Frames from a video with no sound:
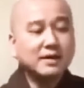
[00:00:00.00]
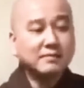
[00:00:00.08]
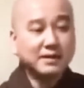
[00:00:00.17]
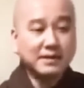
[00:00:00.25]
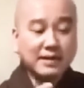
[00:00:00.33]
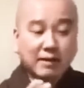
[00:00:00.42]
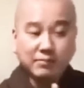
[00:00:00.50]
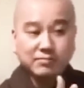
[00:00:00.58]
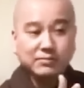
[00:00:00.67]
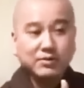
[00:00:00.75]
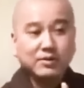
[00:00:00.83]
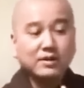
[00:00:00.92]
Mình động
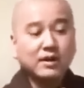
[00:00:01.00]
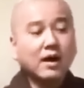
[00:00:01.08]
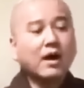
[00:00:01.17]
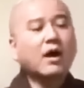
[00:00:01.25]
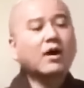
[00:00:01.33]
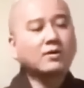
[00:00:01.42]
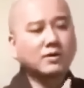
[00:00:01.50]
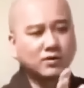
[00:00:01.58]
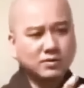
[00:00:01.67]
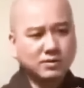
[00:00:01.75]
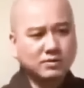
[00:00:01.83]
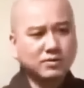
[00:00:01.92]
vô cái Ờ thôi
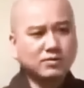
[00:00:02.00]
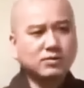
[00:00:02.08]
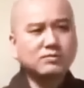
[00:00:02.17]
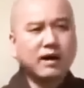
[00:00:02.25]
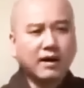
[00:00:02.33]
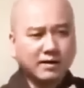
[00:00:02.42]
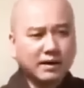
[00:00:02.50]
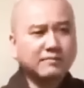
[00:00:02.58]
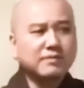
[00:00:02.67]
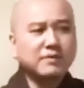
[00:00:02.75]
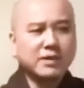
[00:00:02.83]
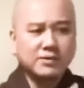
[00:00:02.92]
được rồi, tôi bận lắm
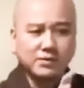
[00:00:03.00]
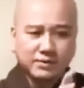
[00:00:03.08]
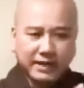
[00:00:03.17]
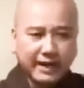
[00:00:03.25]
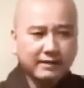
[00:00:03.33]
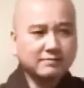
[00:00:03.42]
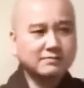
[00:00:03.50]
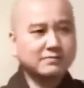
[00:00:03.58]
giờ để tôi ráng.